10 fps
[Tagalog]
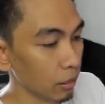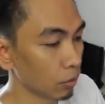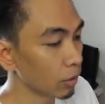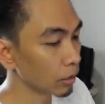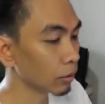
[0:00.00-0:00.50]

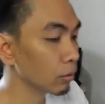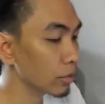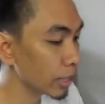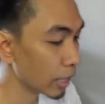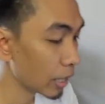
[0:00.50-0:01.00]
yung karton
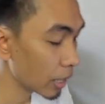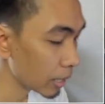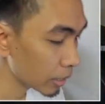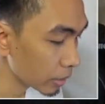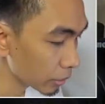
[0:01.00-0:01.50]
niya,
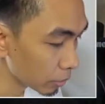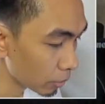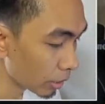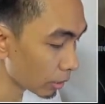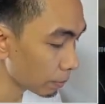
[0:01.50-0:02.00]
ito
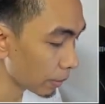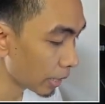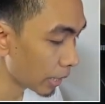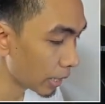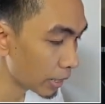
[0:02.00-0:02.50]
yung
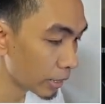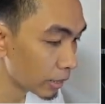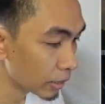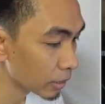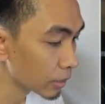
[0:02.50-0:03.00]
harapan,
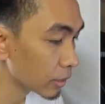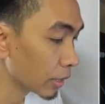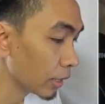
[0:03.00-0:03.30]
sa